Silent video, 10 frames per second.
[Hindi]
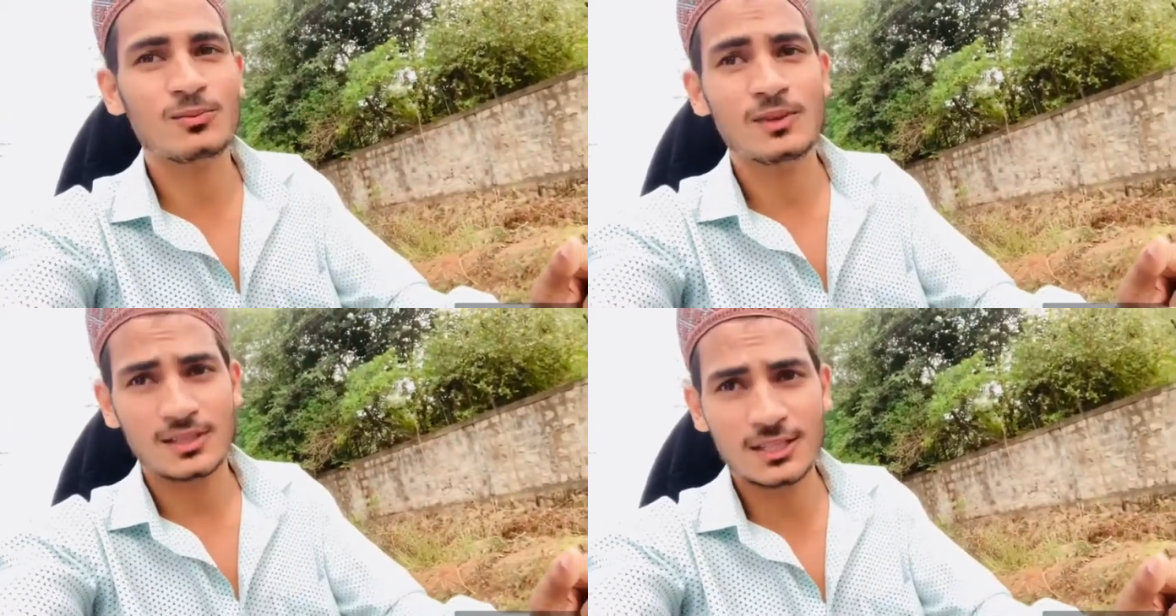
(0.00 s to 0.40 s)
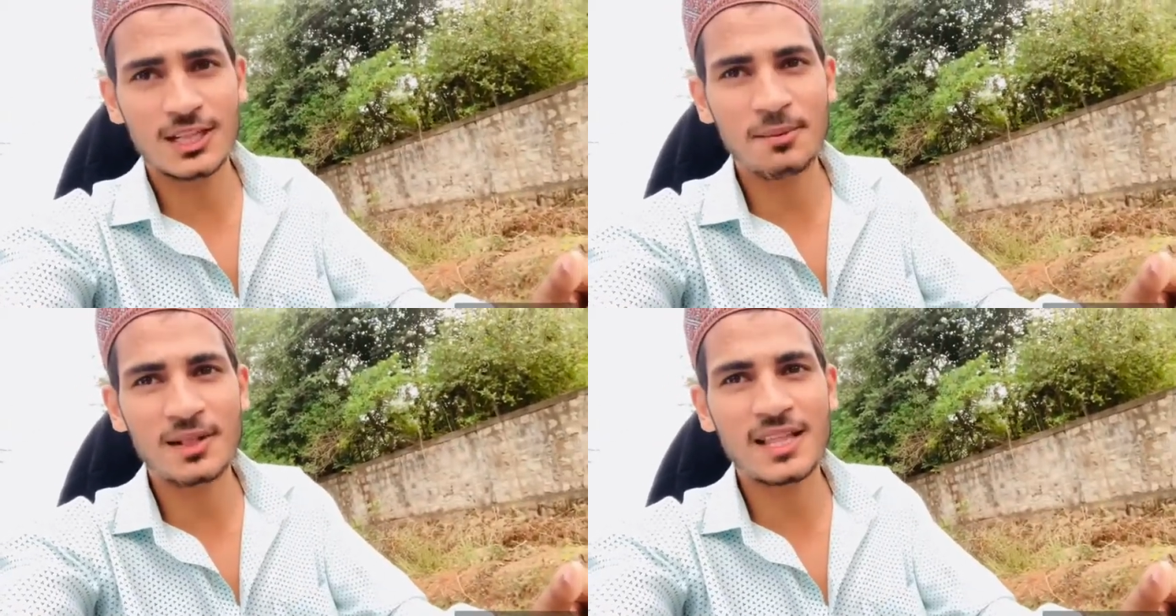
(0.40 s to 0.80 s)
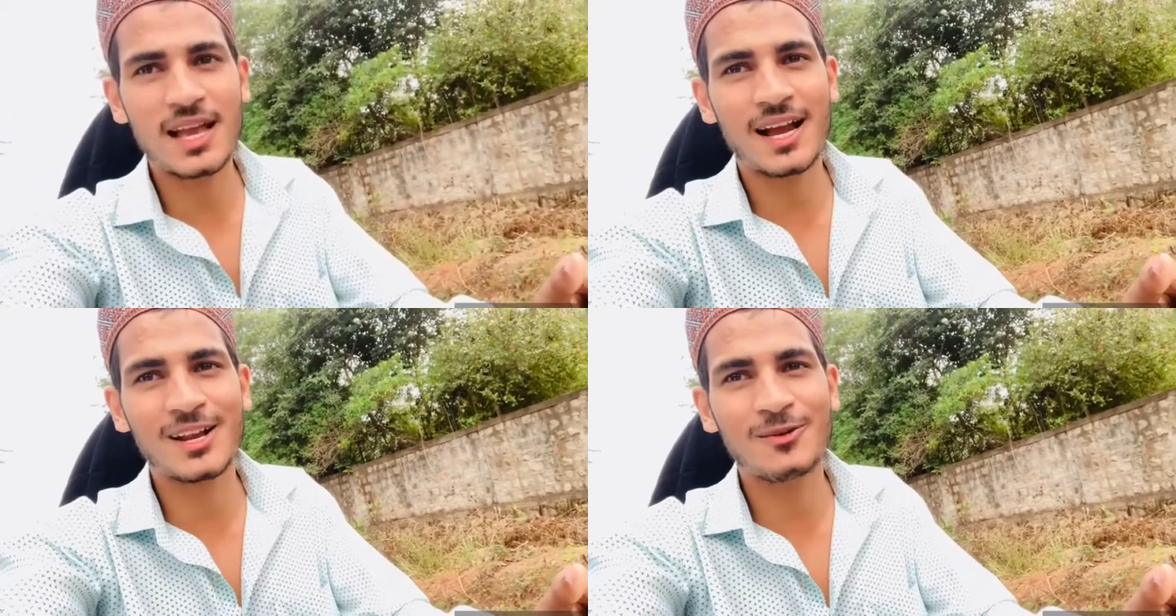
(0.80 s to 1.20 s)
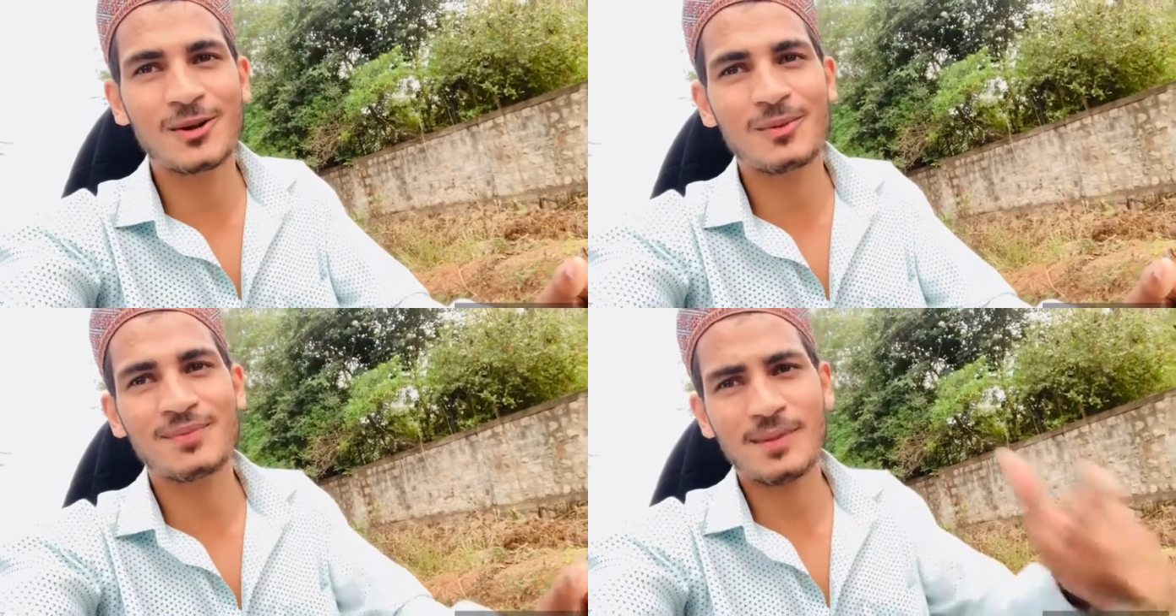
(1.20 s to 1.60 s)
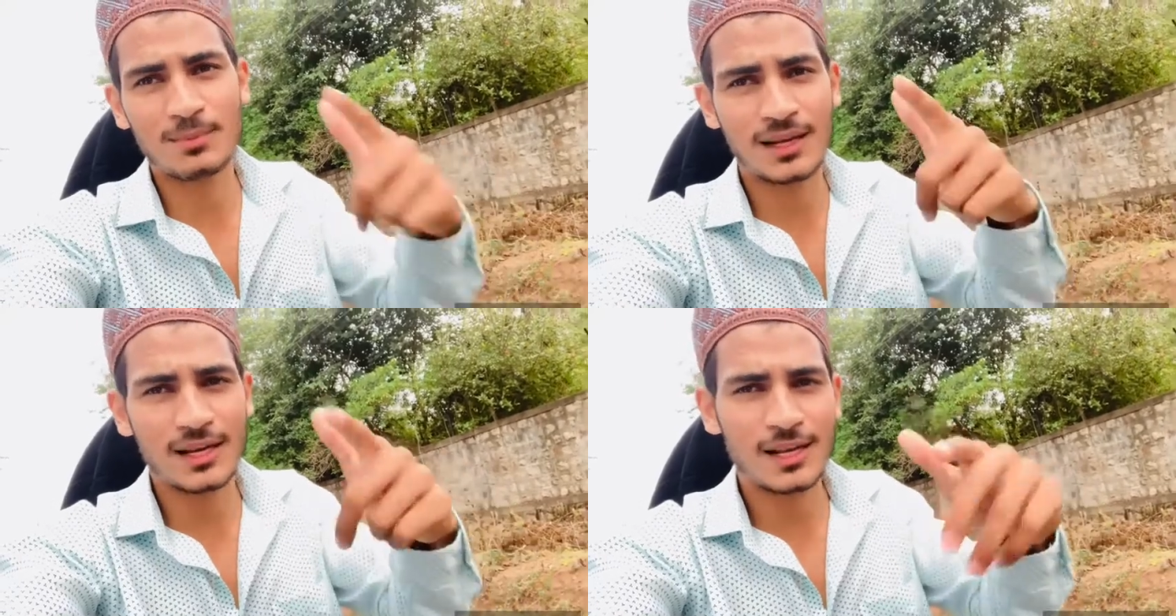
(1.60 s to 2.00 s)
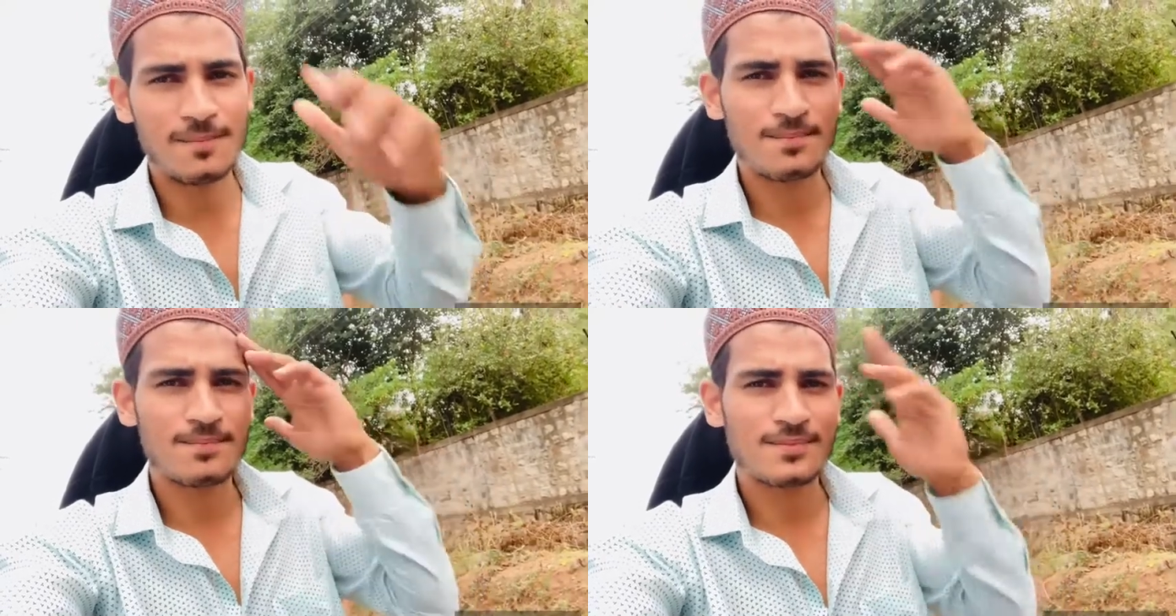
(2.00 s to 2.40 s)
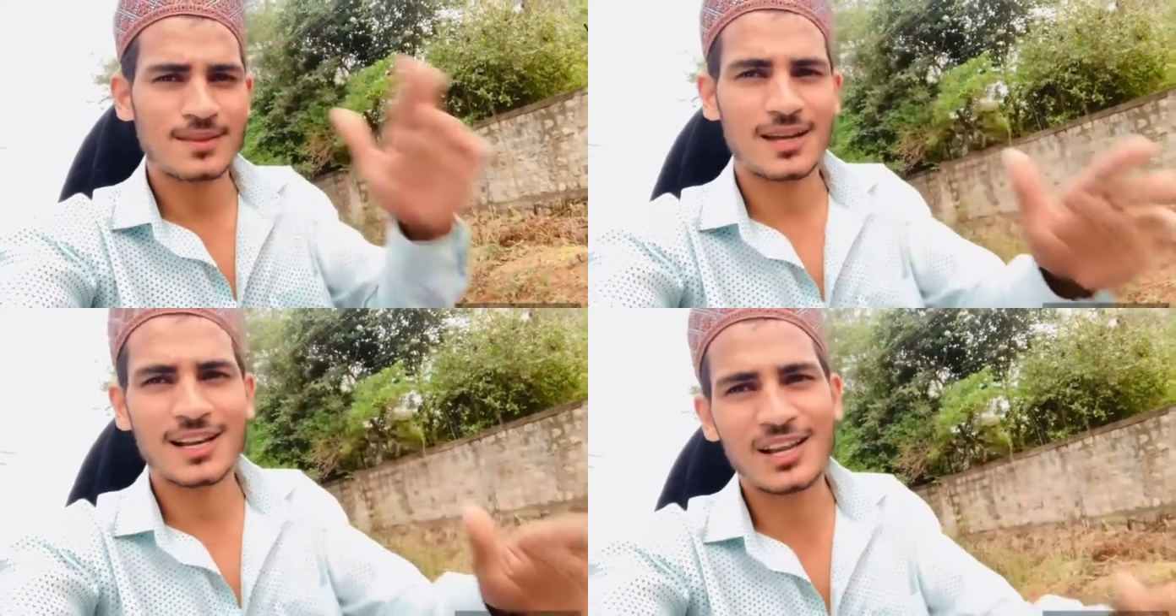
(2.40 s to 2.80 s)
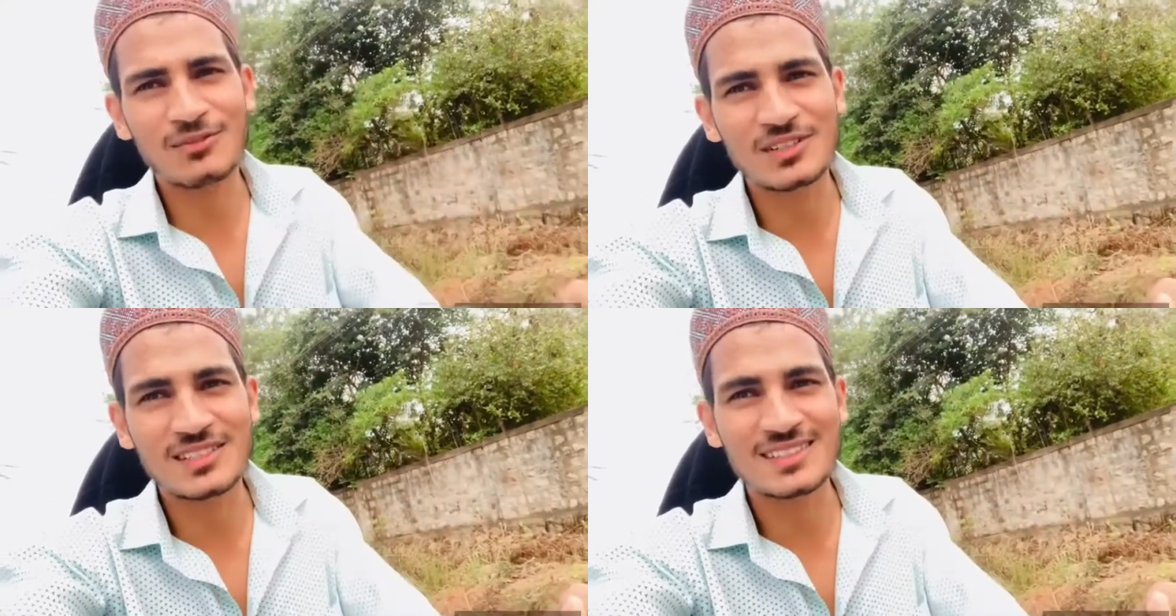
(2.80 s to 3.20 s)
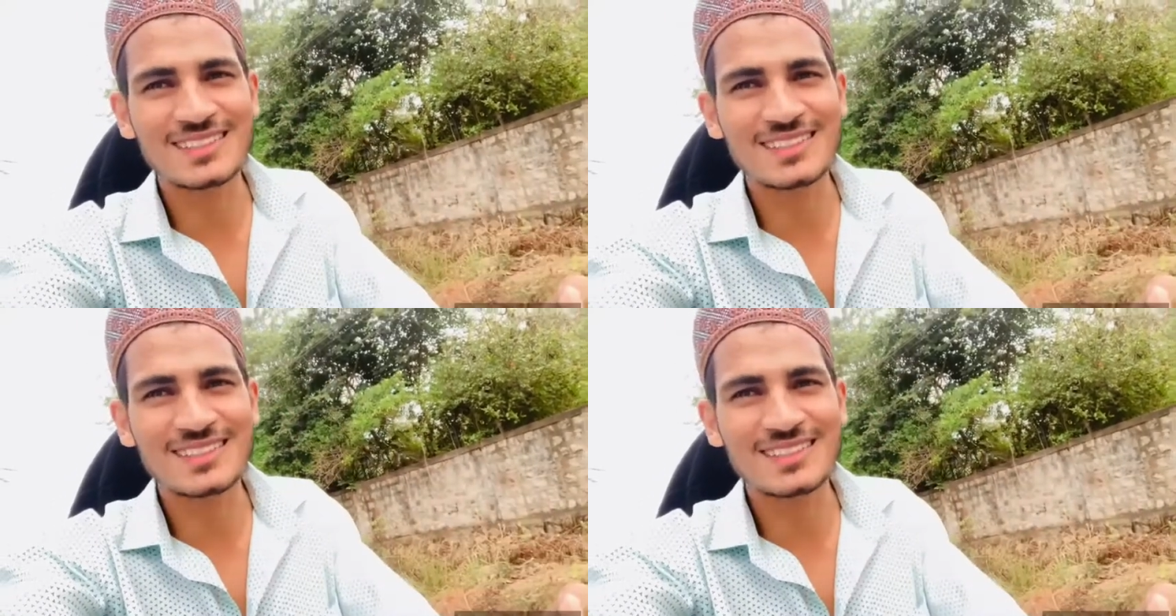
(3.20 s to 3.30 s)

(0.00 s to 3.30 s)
जल्दी मिलते हैं अगले वीडियो में तब तक के लिए अल्लाह हाफिज़